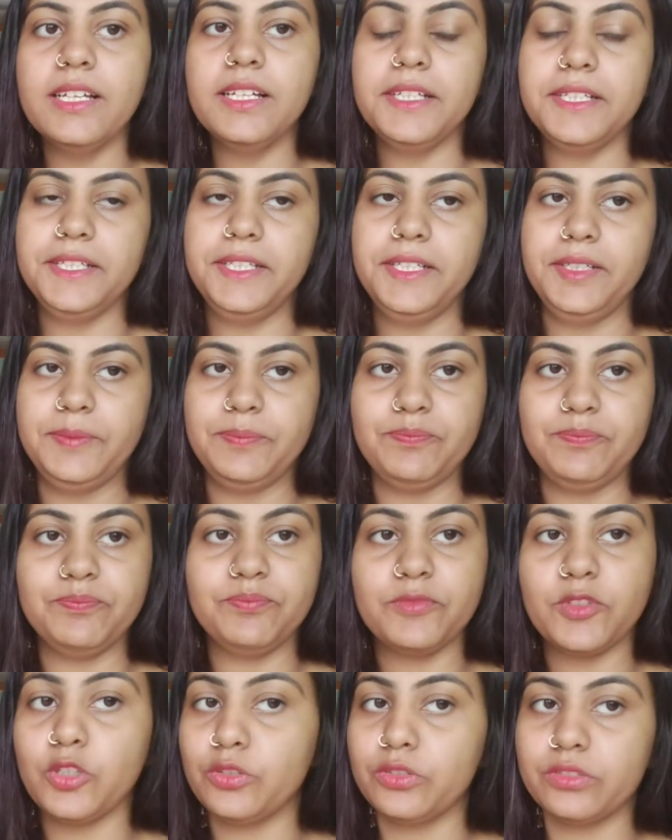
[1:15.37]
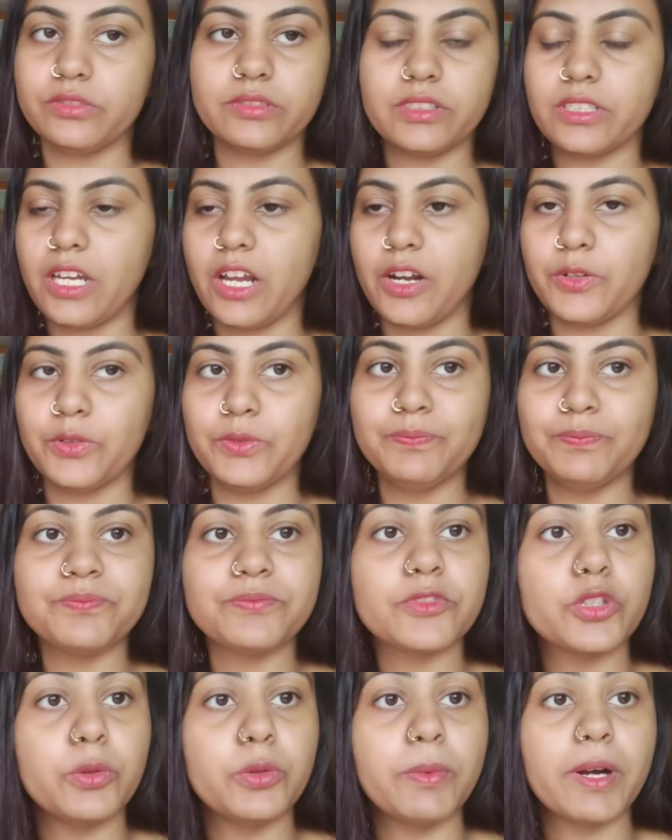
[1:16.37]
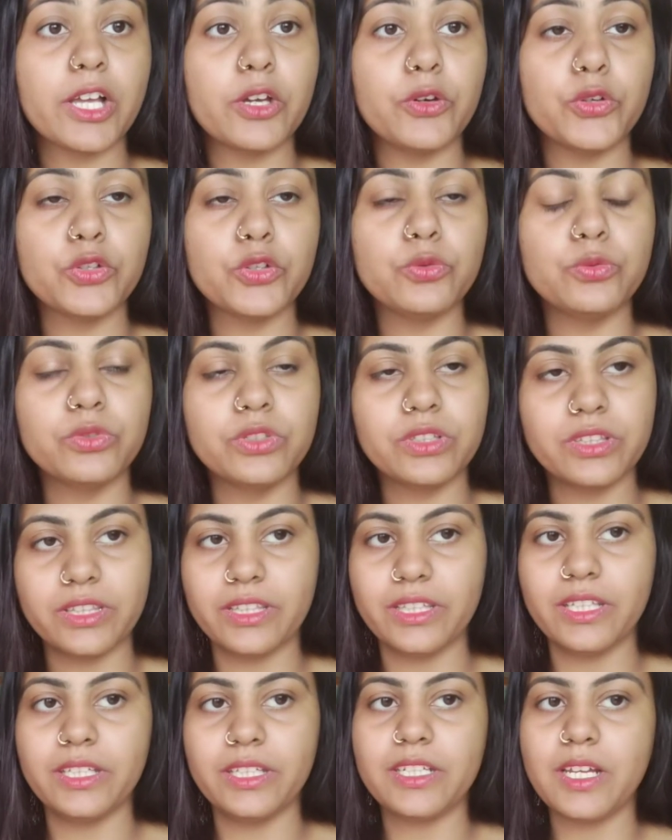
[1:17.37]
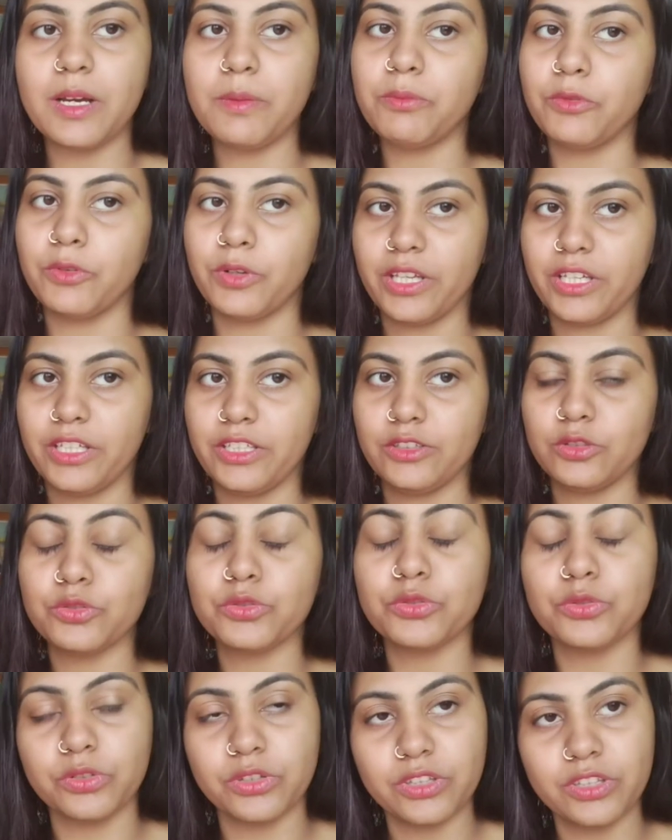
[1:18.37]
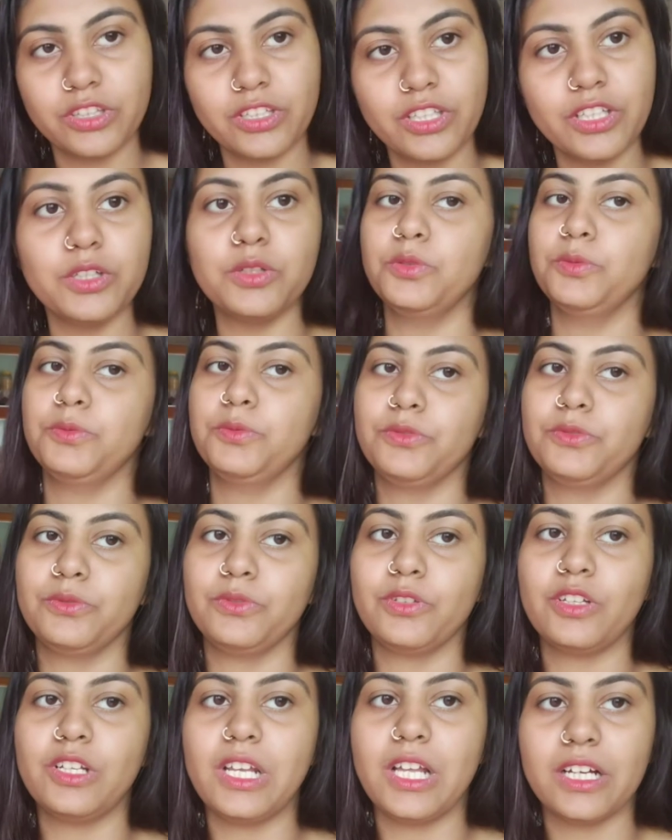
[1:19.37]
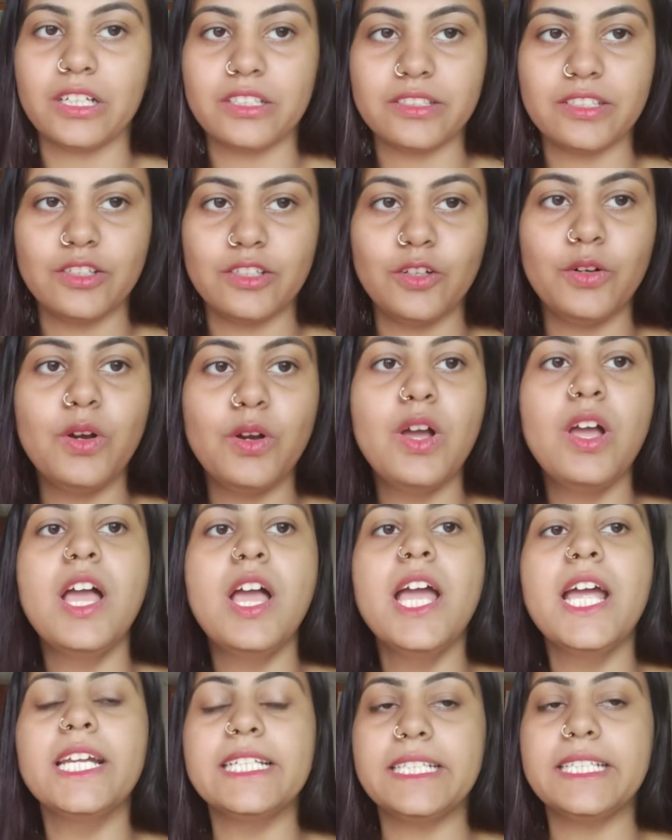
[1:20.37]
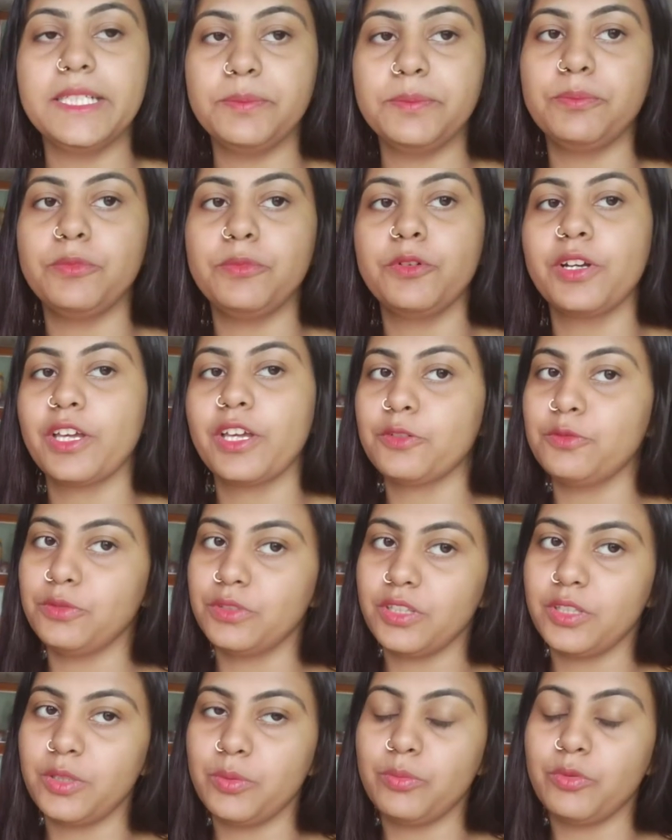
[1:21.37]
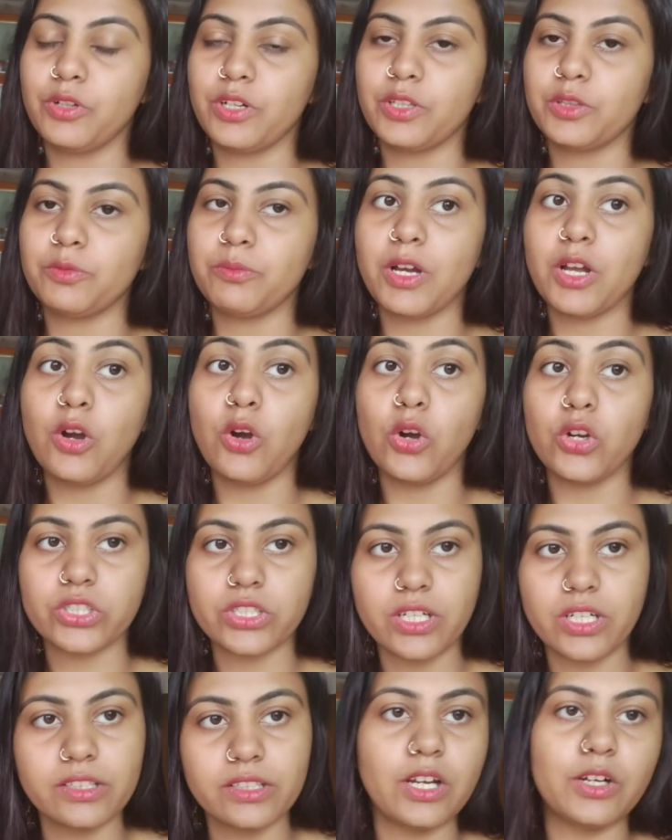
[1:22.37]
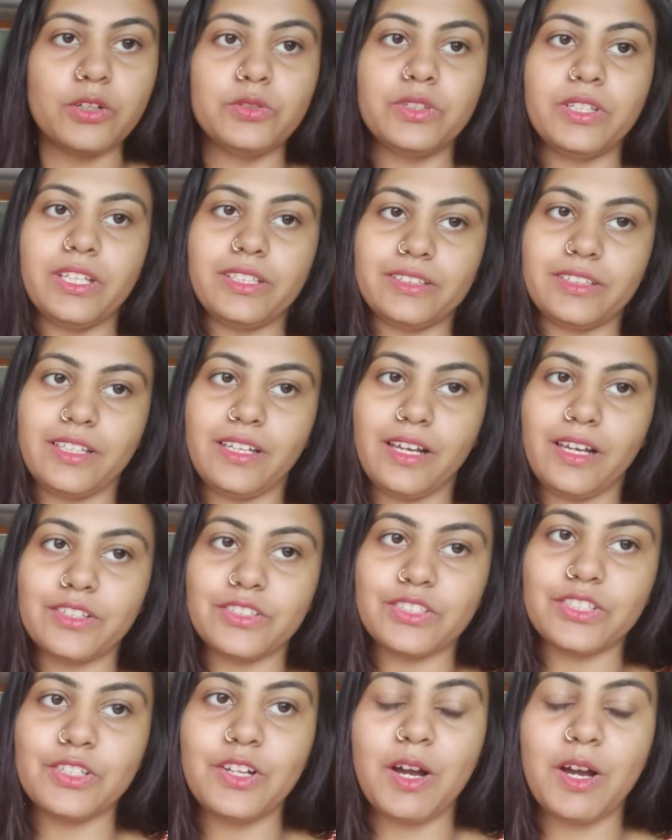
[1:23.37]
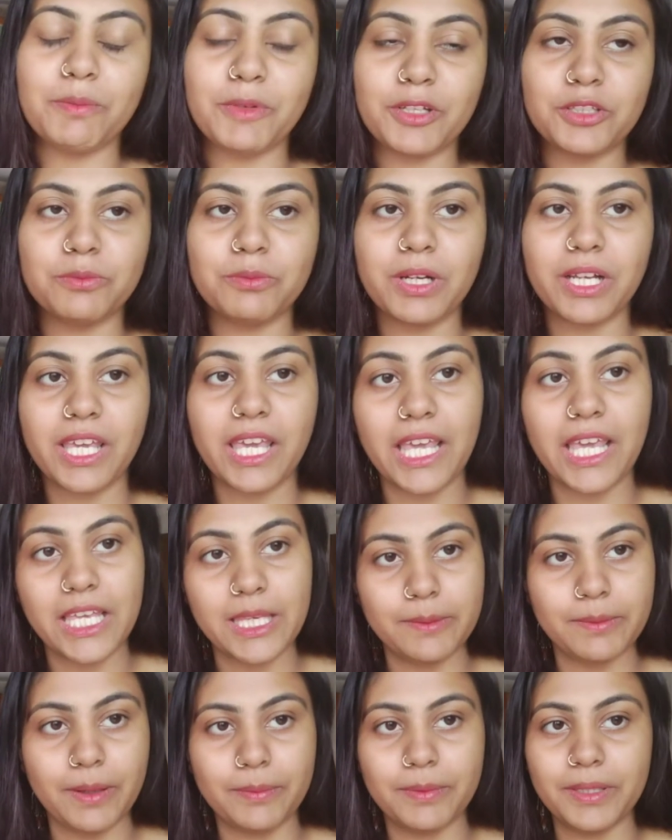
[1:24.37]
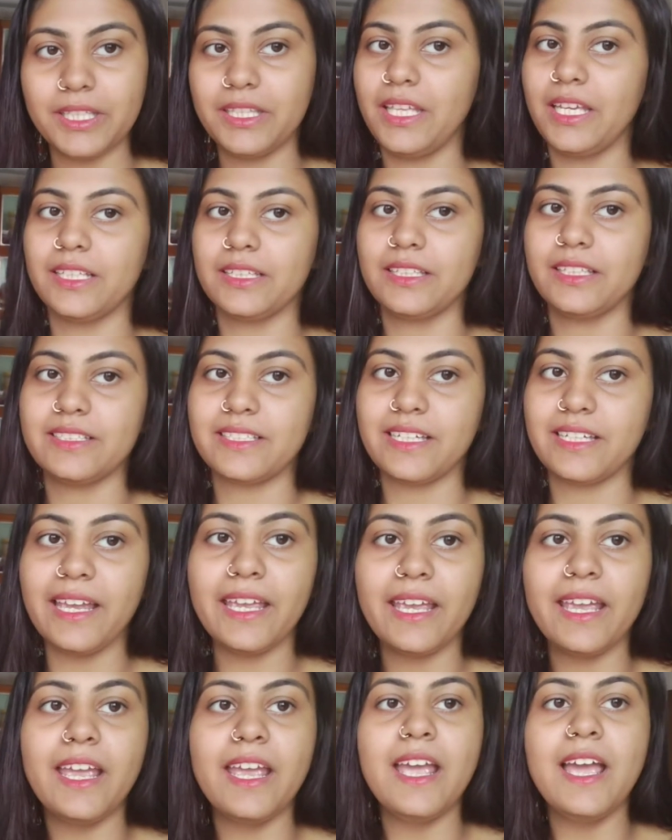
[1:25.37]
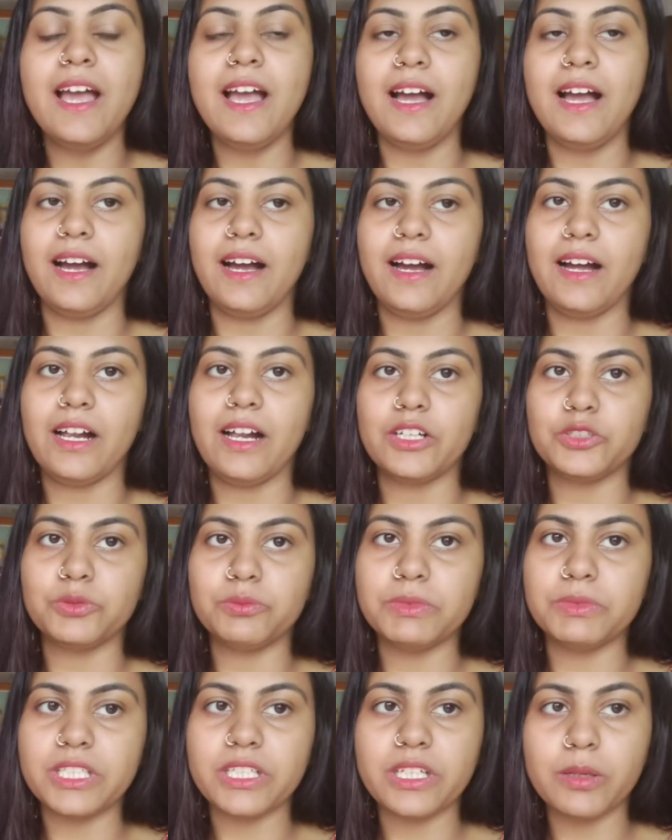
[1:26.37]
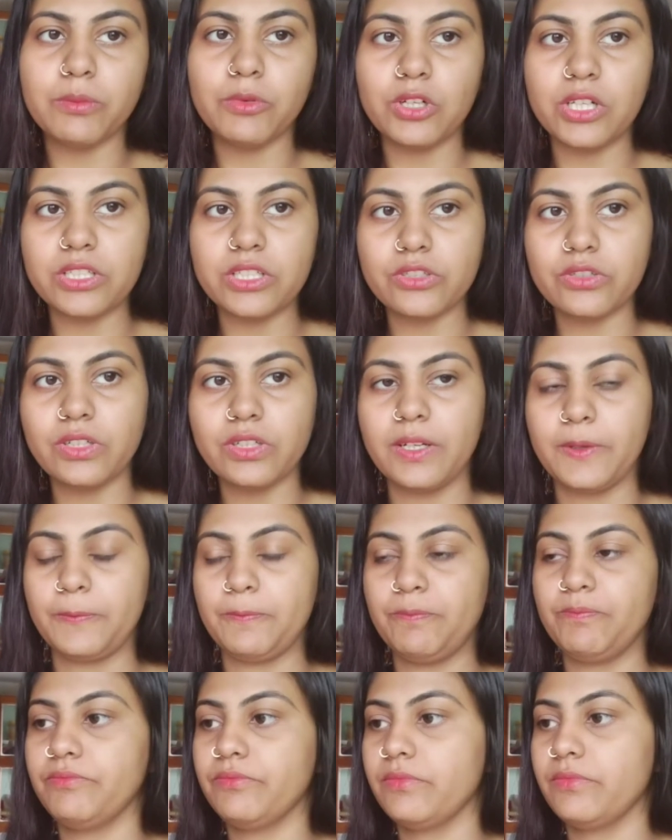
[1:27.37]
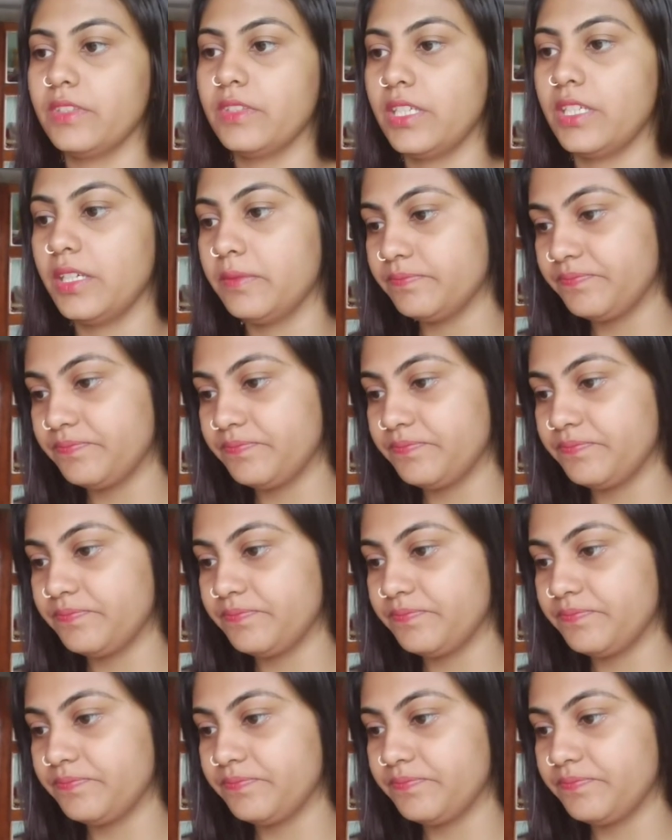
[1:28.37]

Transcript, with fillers: হ্যাঁ তো ছাড়ো তোমাকে ওই কুর্তিটা পরে কিন্তু সত্যিই খুব সুন্দর লাগছিল টিপ পরে কুর্তি পরে তোমাকে অসাধারণ দেখতে লাগছিল আমরা তোমাকে এইভাবেই দেখতে চাই আর তুমি যেটা বলেছো না যে